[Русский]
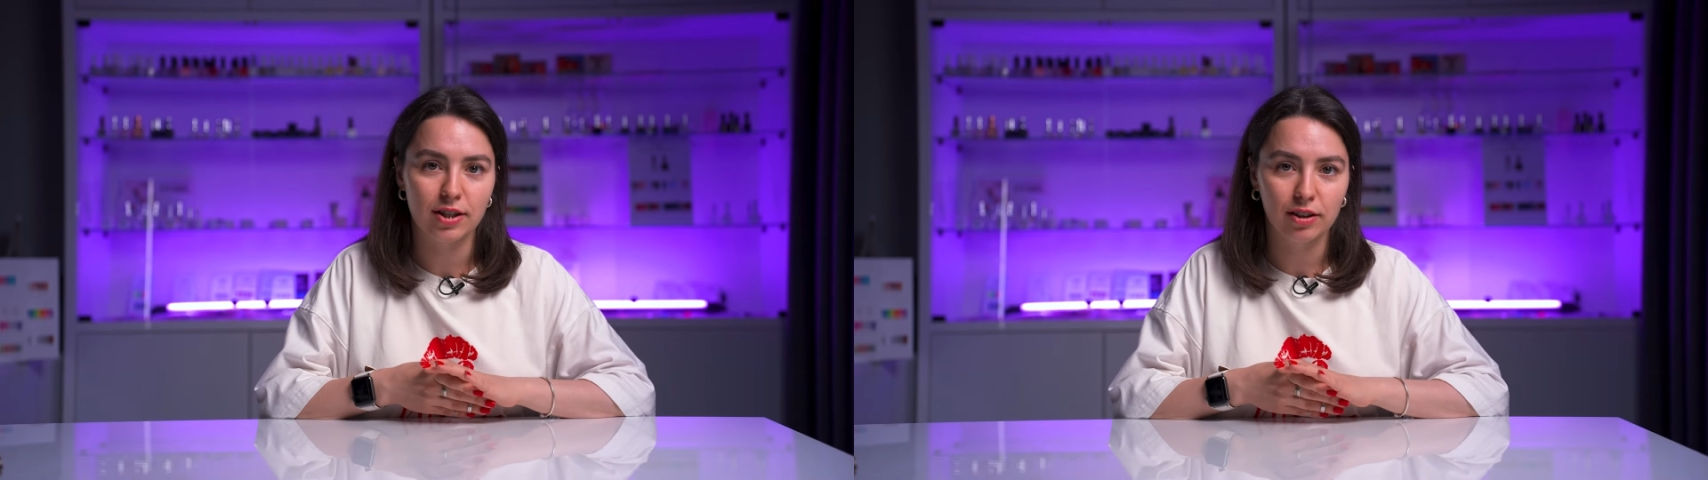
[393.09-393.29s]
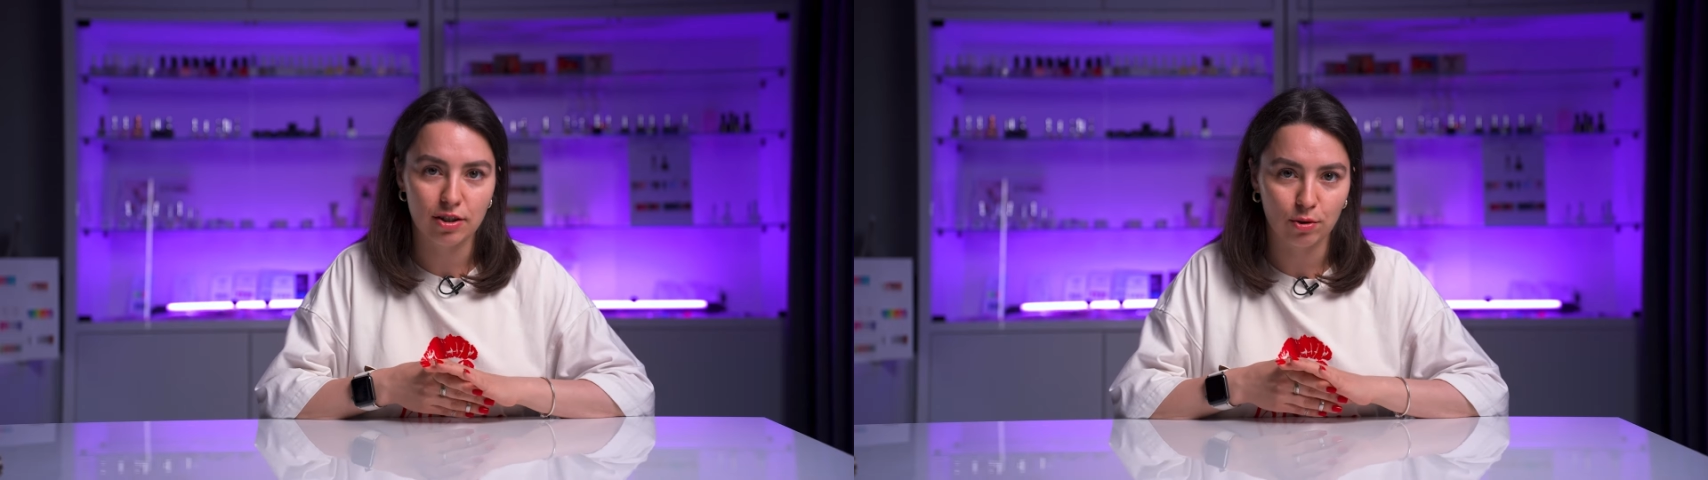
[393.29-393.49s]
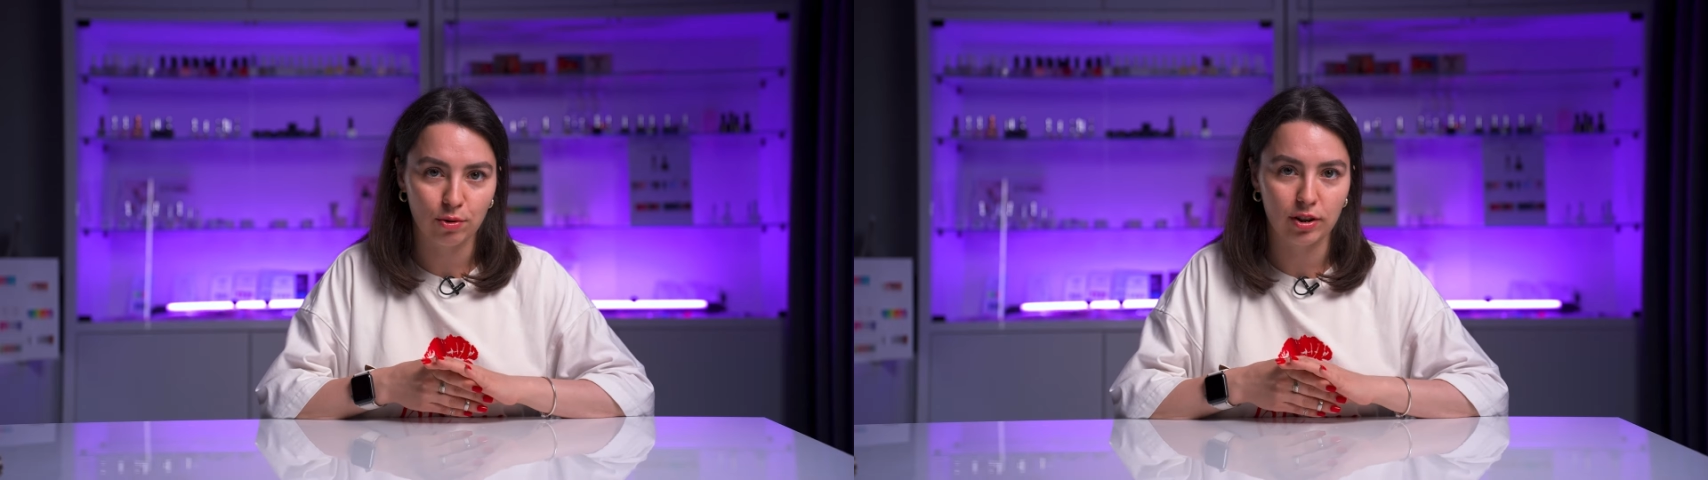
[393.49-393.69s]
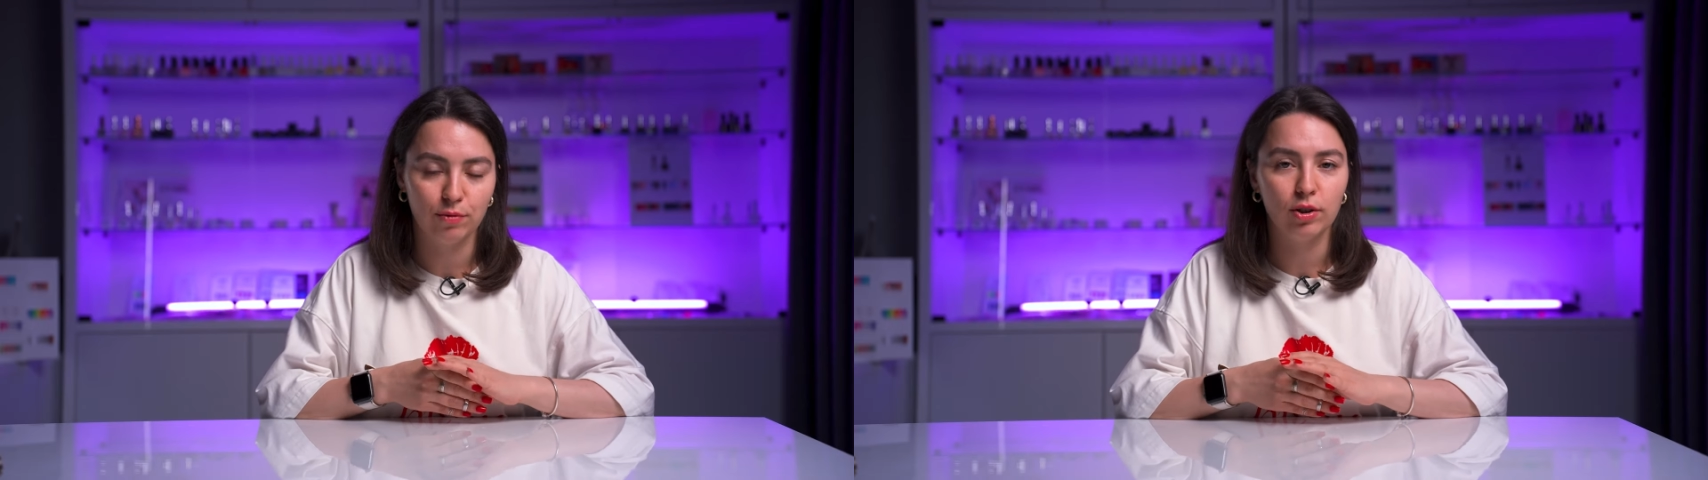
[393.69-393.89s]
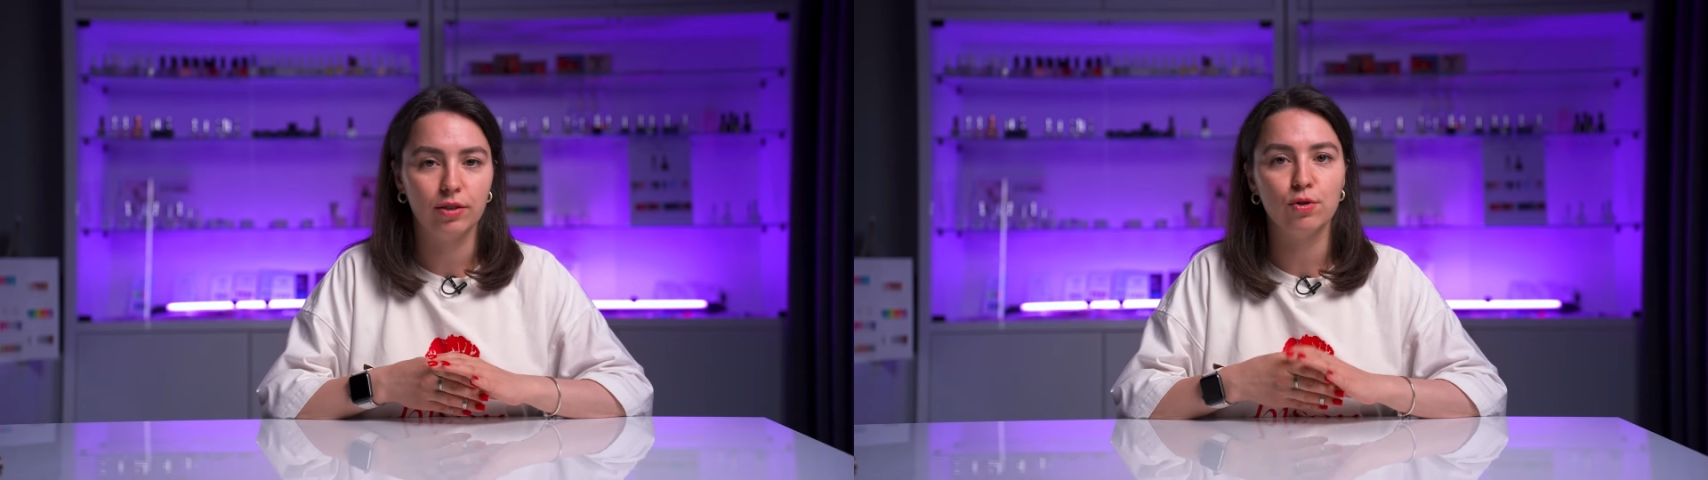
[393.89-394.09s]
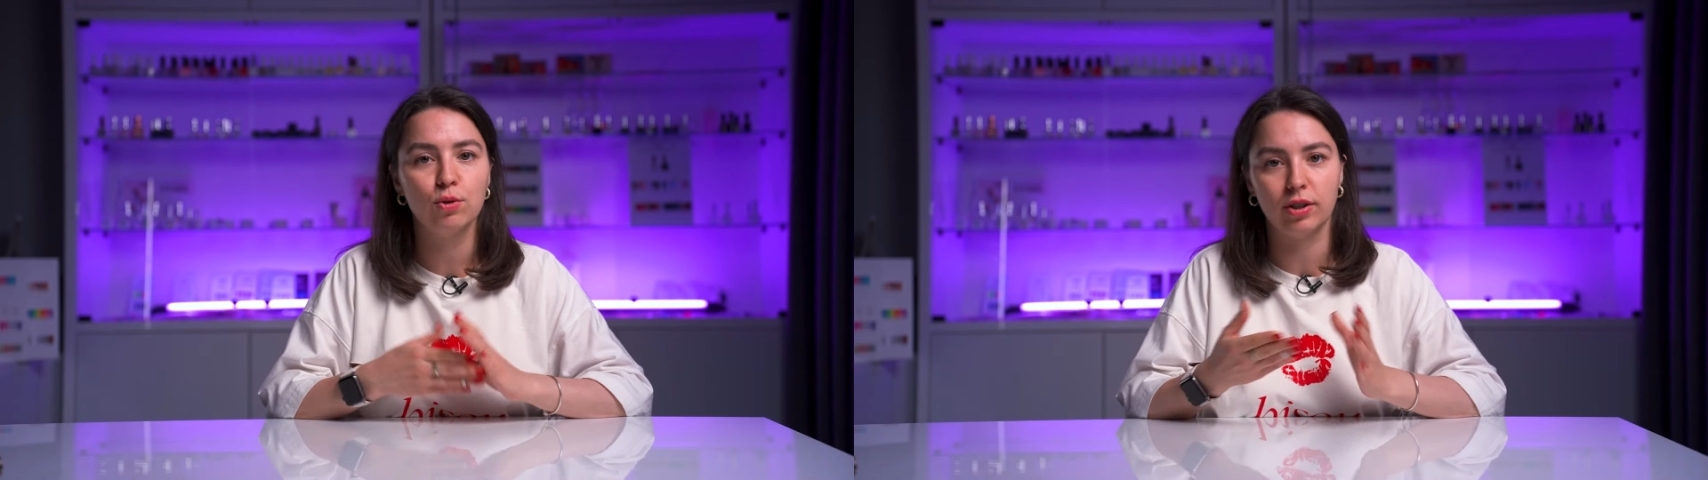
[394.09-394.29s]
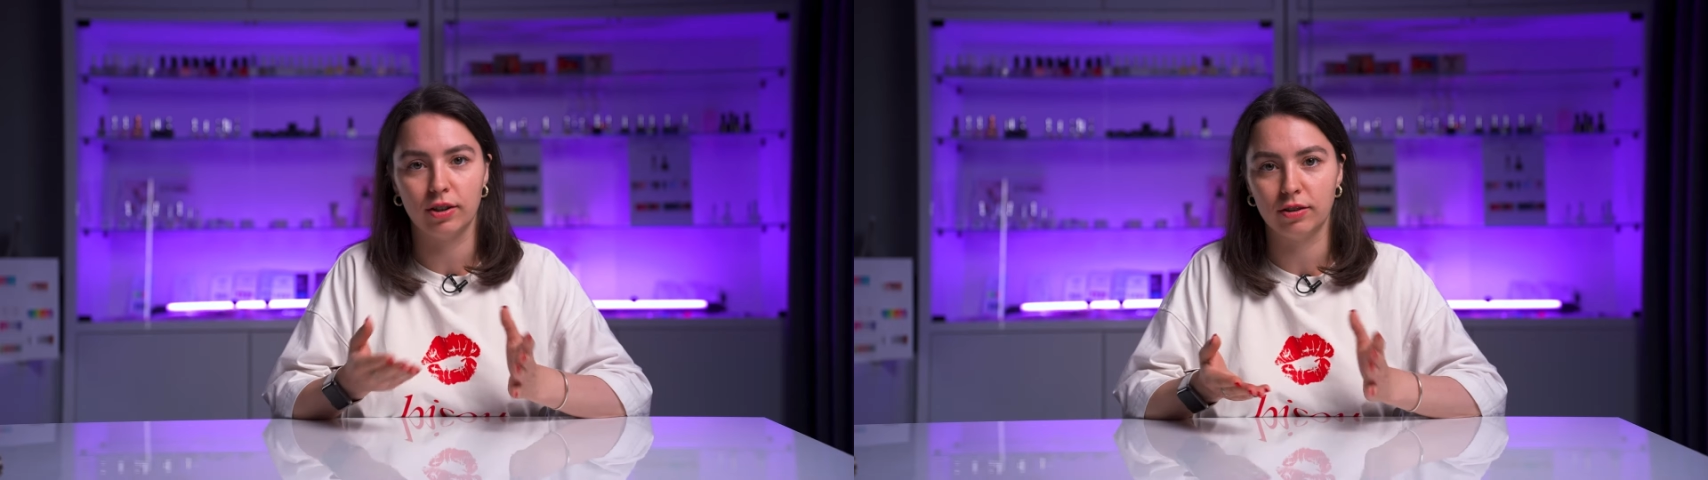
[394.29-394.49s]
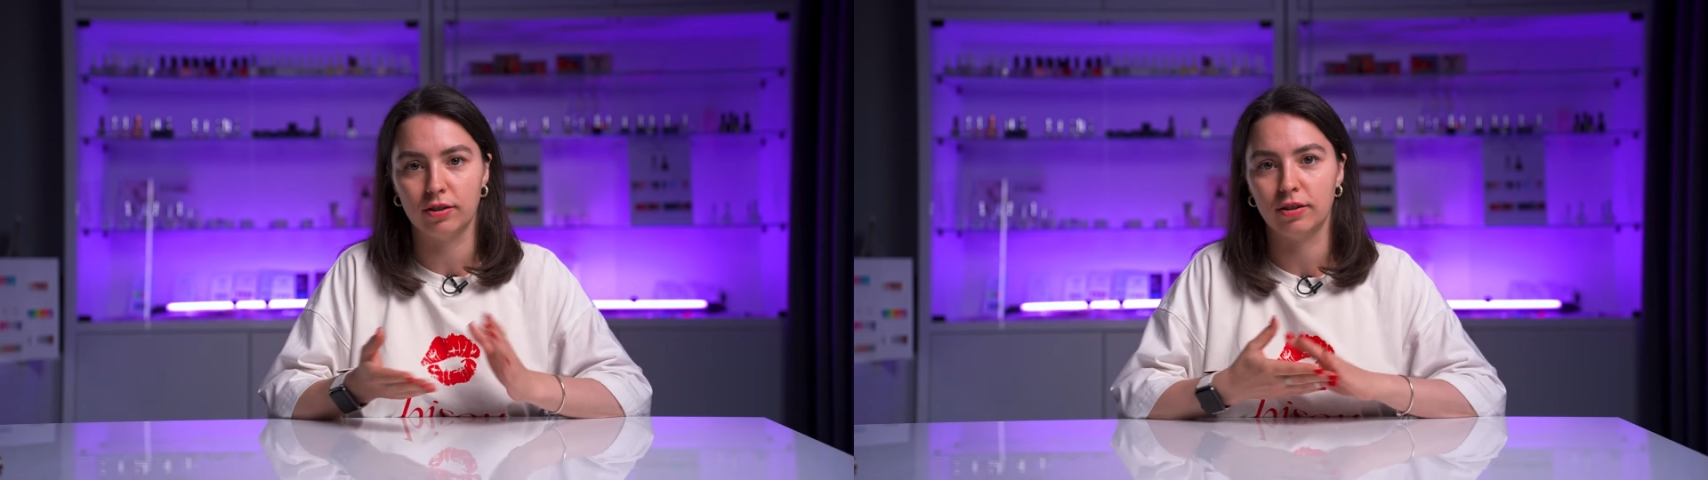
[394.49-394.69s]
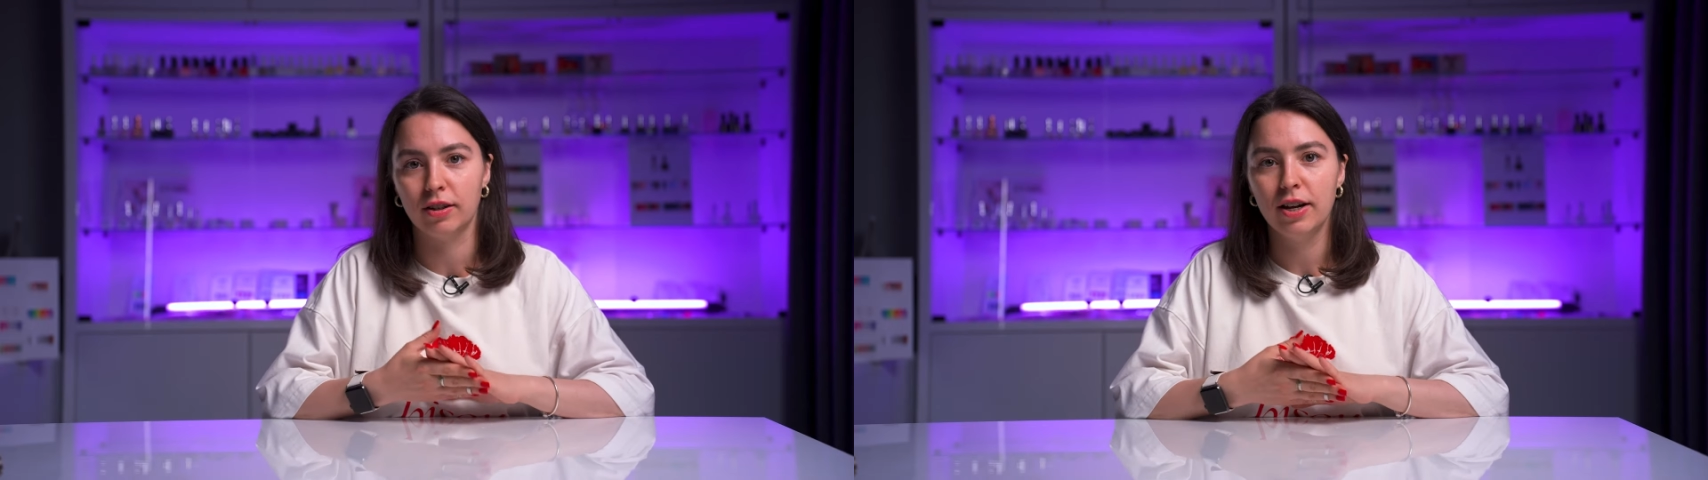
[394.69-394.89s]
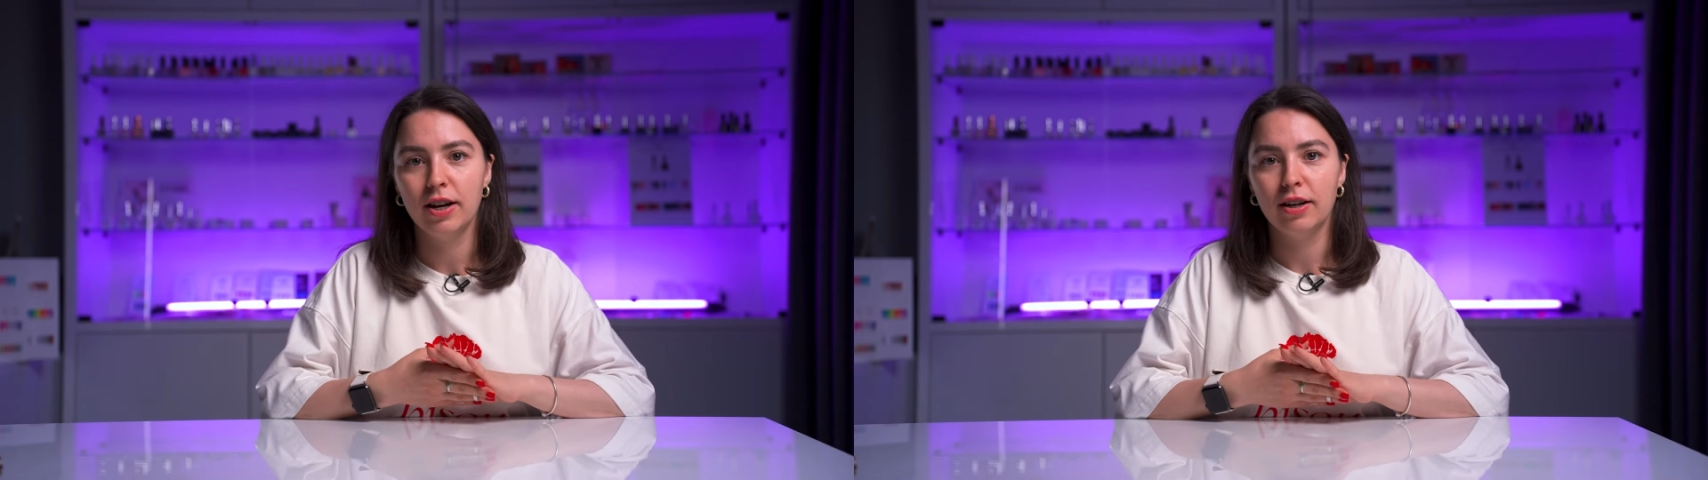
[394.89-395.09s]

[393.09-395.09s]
столы стоят довольно высоких э,